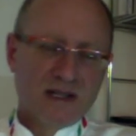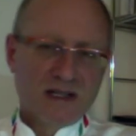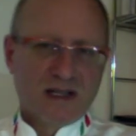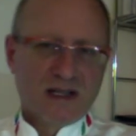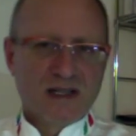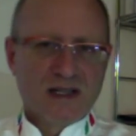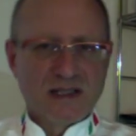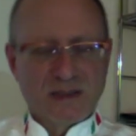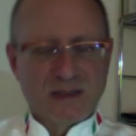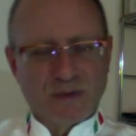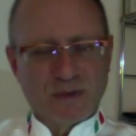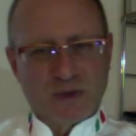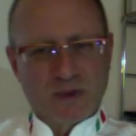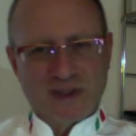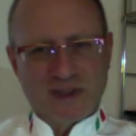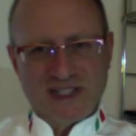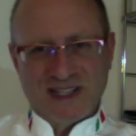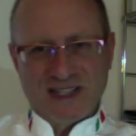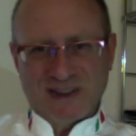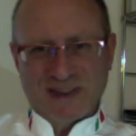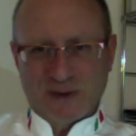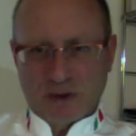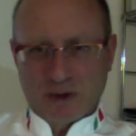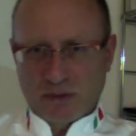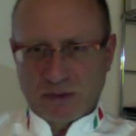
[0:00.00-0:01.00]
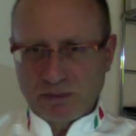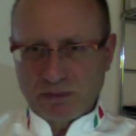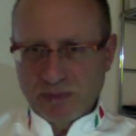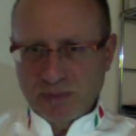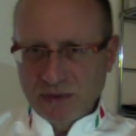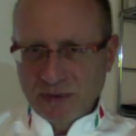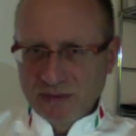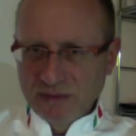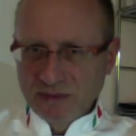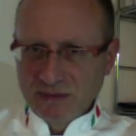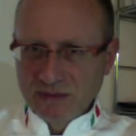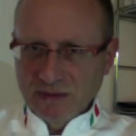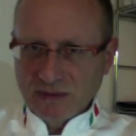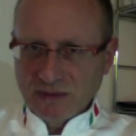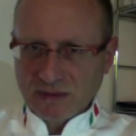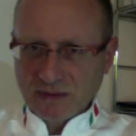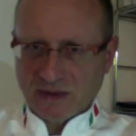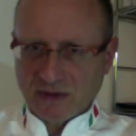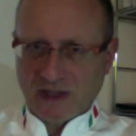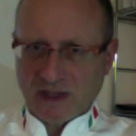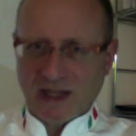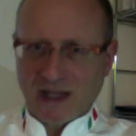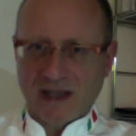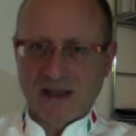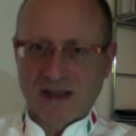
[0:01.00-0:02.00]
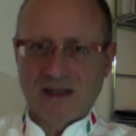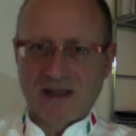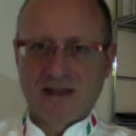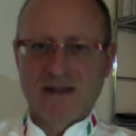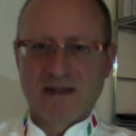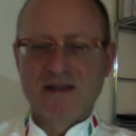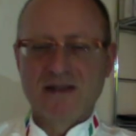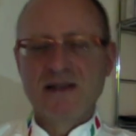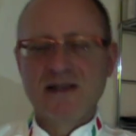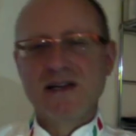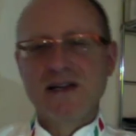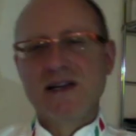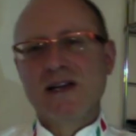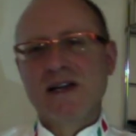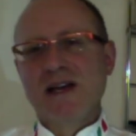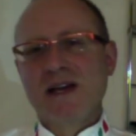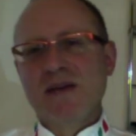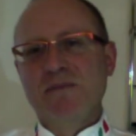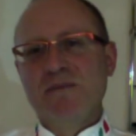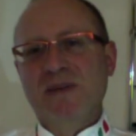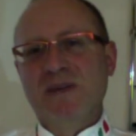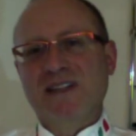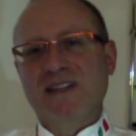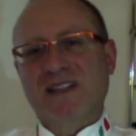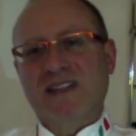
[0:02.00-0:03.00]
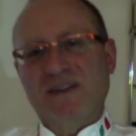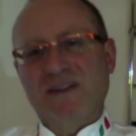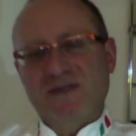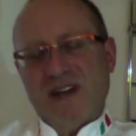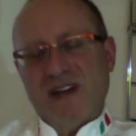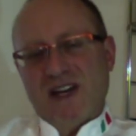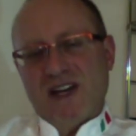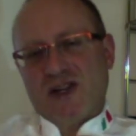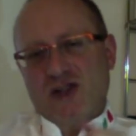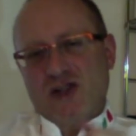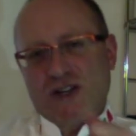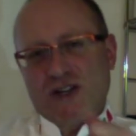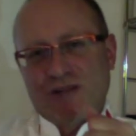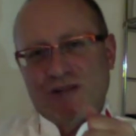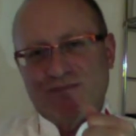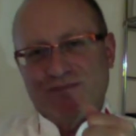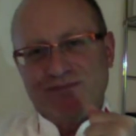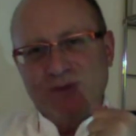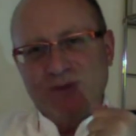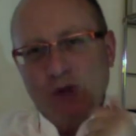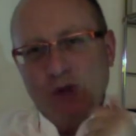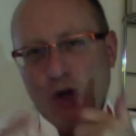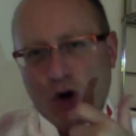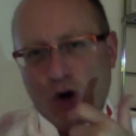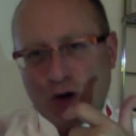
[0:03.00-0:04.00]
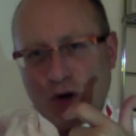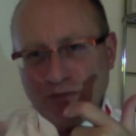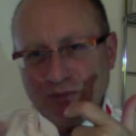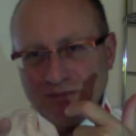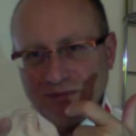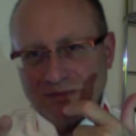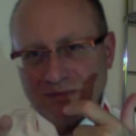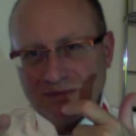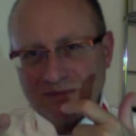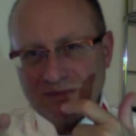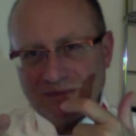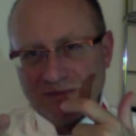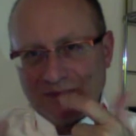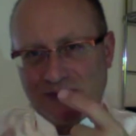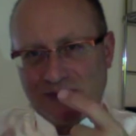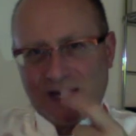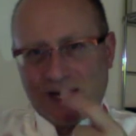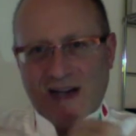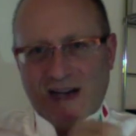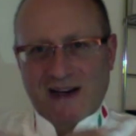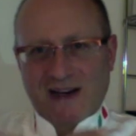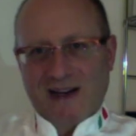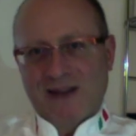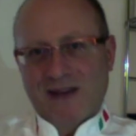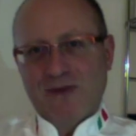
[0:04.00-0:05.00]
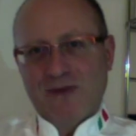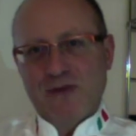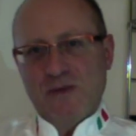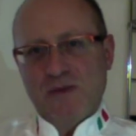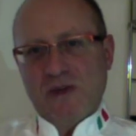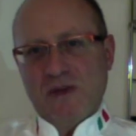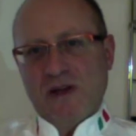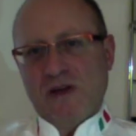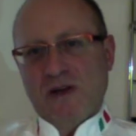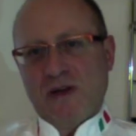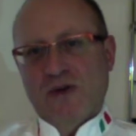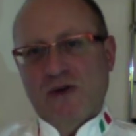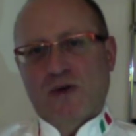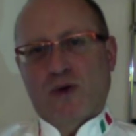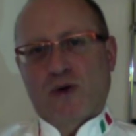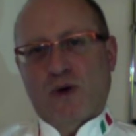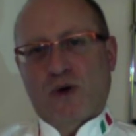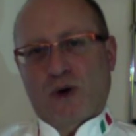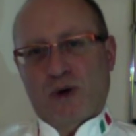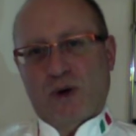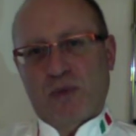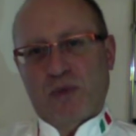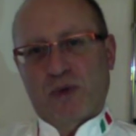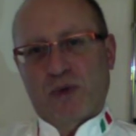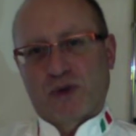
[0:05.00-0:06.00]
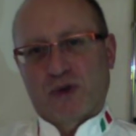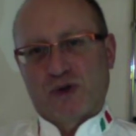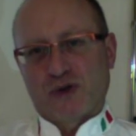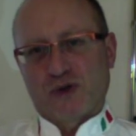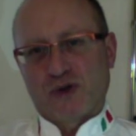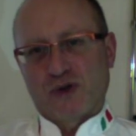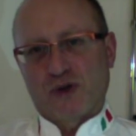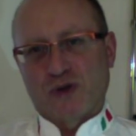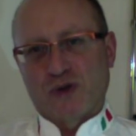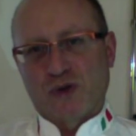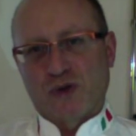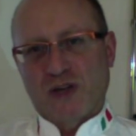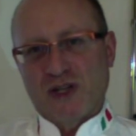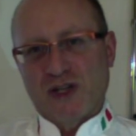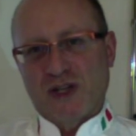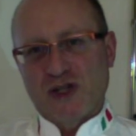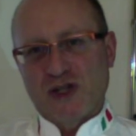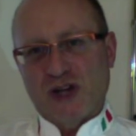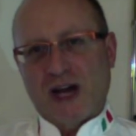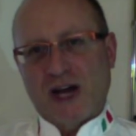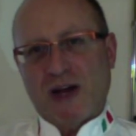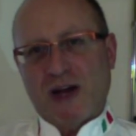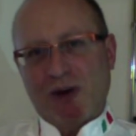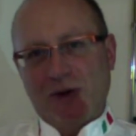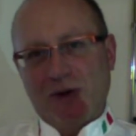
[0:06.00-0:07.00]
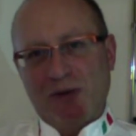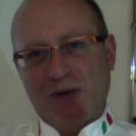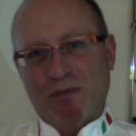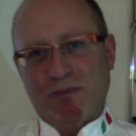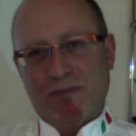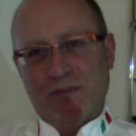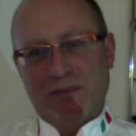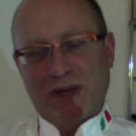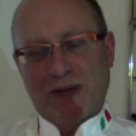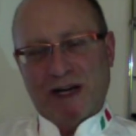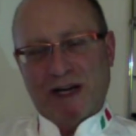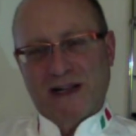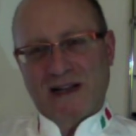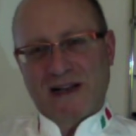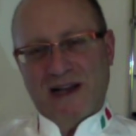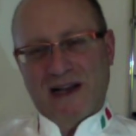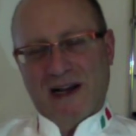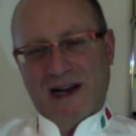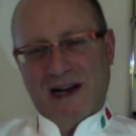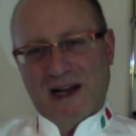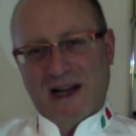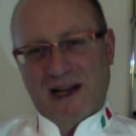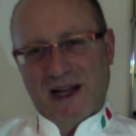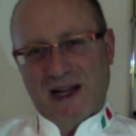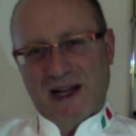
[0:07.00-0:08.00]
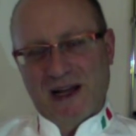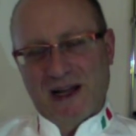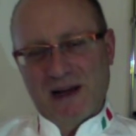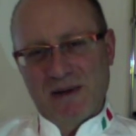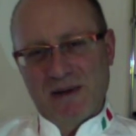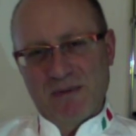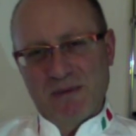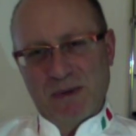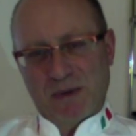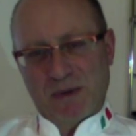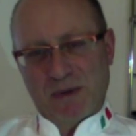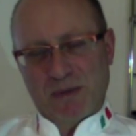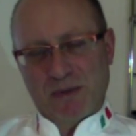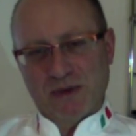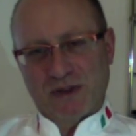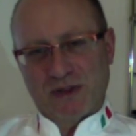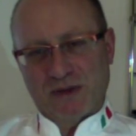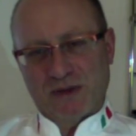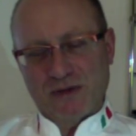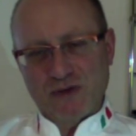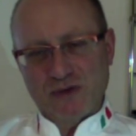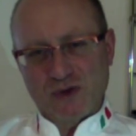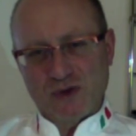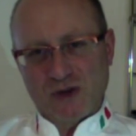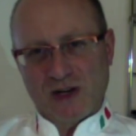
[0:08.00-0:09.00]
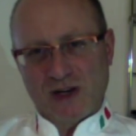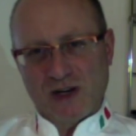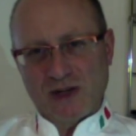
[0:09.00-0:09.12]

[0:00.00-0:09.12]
siamo quasi al top, ok? Mentre invece no all'alluminio col riporto sotto d'acciaio per, andare, per poter funzionare